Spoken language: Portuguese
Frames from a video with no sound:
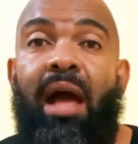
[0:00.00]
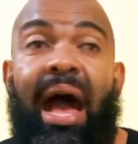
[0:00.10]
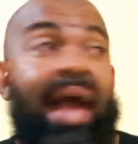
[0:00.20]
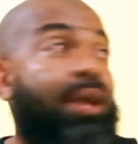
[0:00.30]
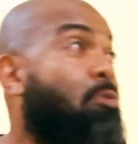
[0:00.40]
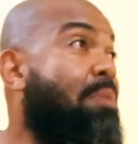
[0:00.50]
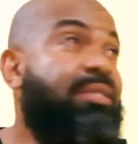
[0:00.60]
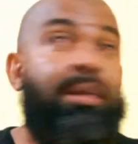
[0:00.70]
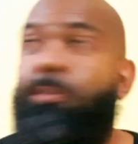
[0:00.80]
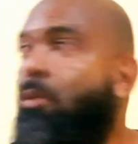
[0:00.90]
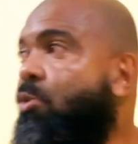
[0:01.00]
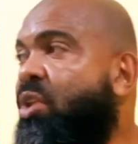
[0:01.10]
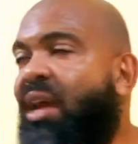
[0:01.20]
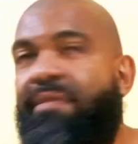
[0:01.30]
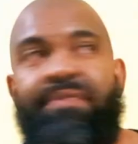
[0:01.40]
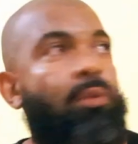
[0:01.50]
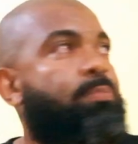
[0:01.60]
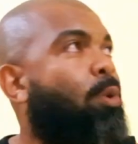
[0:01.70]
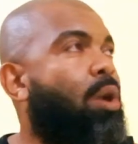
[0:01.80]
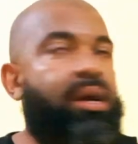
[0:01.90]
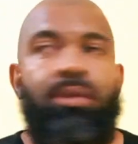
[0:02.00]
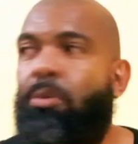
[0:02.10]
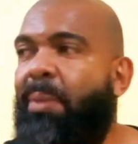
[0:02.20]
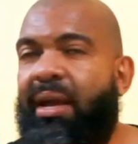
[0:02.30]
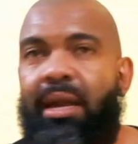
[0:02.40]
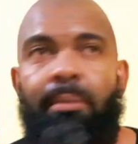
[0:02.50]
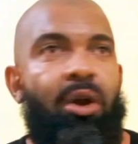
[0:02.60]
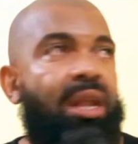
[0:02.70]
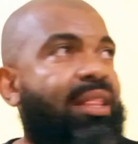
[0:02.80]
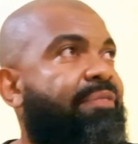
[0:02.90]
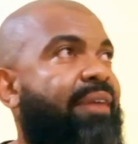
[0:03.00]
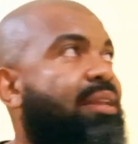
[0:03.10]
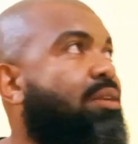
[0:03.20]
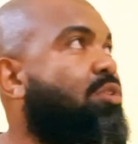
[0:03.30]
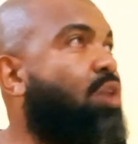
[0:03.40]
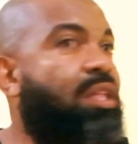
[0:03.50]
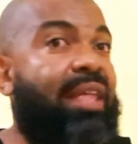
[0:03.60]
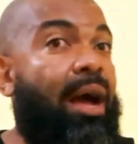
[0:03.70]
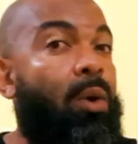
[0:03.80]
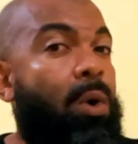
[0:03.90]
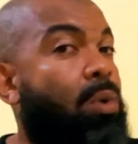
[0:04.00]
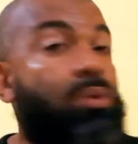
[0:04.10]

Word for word: Aí começa, pô, meu trinca-ferro, pô, cantou pra caramba, agora tá falhando nota, tá rouco.